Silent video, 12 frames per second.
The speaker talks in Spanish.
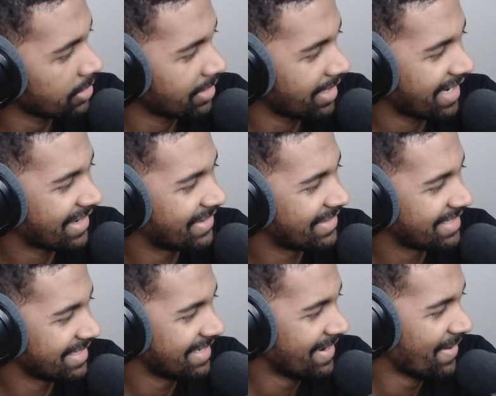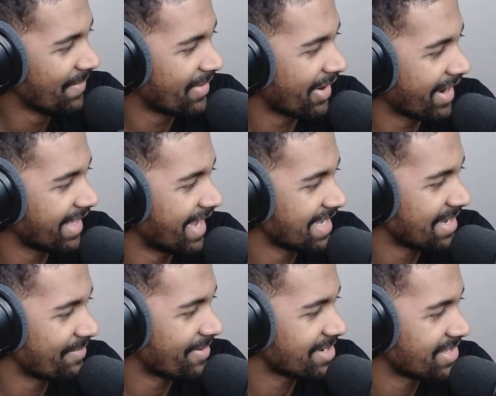otakus, porque dan esa
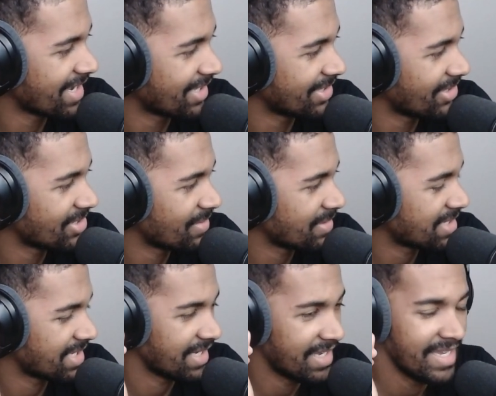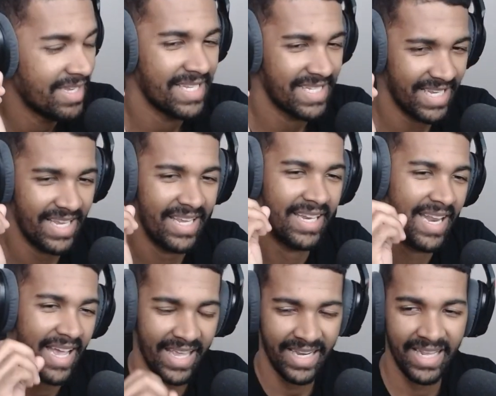impresión de que todos somos así. Sí,
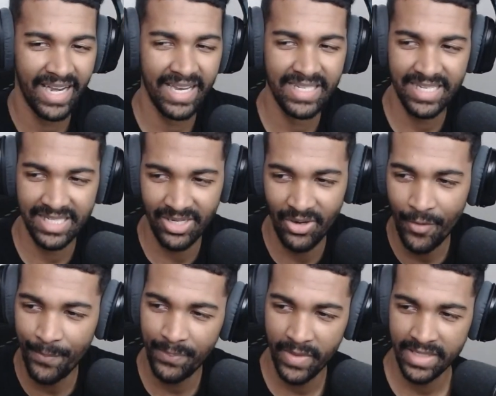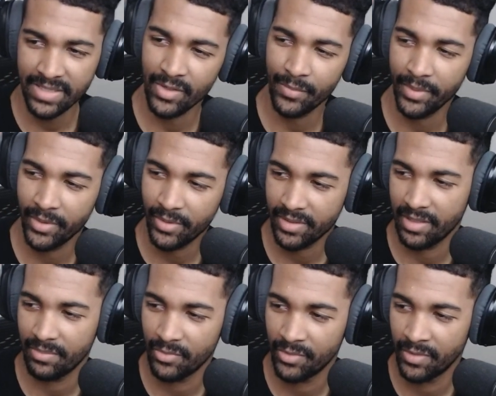la generalización es lo peor
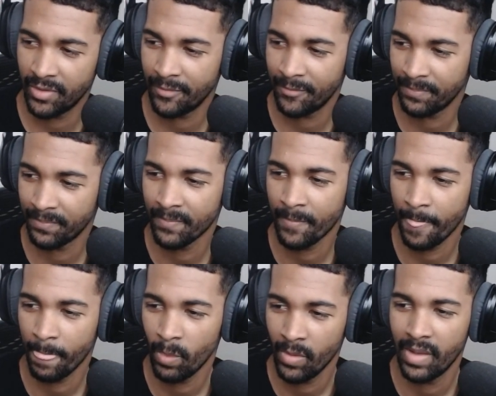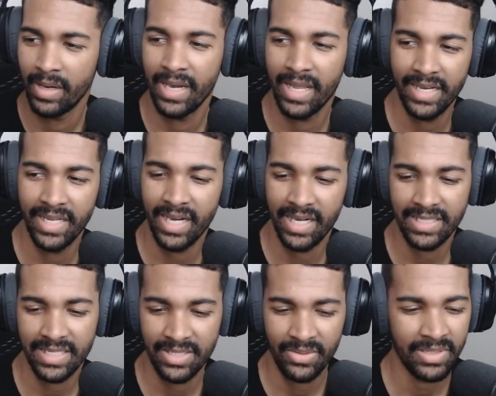del mundo. La
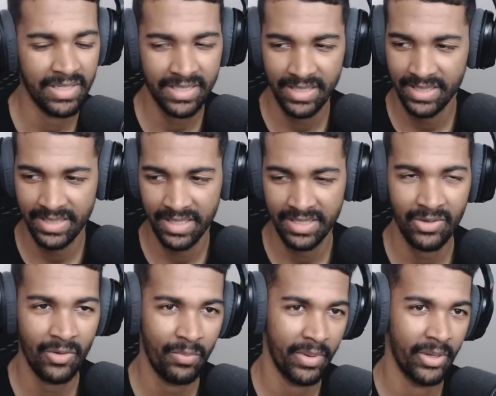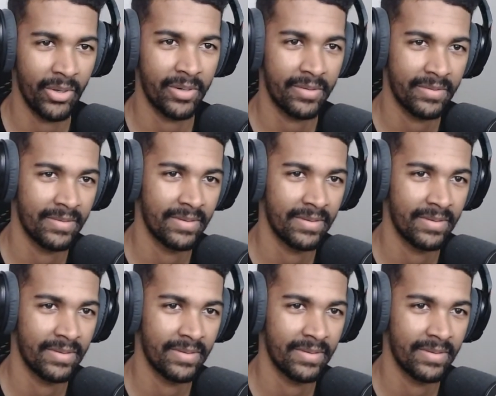generalización es, lo peor.